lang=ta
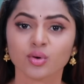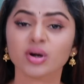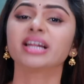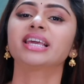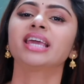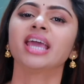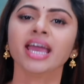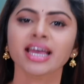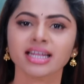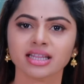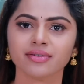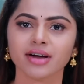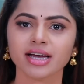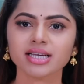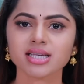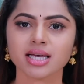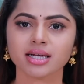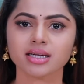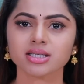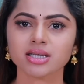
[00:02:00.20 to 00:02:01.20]
உங்களுக்கு ஏன் இத
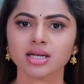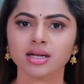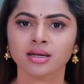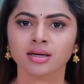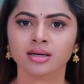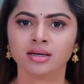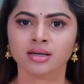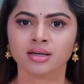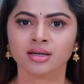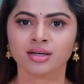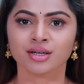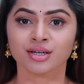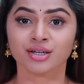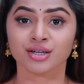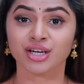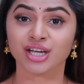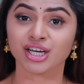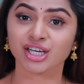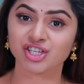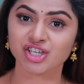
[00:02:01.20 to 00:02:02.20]
வைத்தறிச்சல்
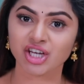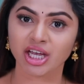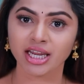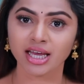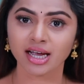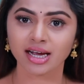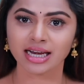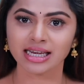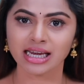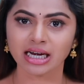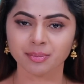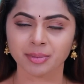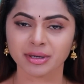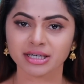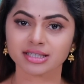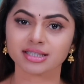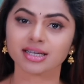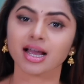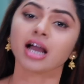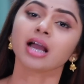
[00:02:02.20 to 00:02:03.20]
நீங்க ஜெனிய கல்யாணம்
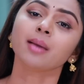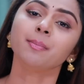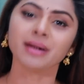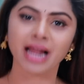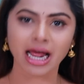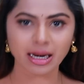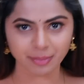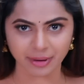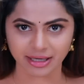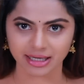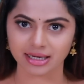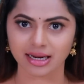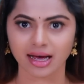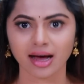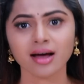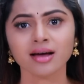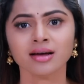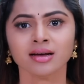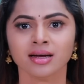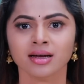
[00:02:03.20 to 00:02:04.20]
பண்றதுக்காக பிளான்
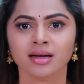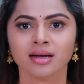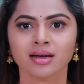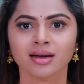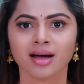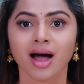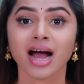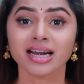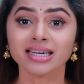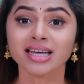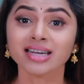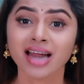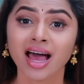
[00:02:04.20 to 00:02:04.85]
பண்ணலாம் ஆனா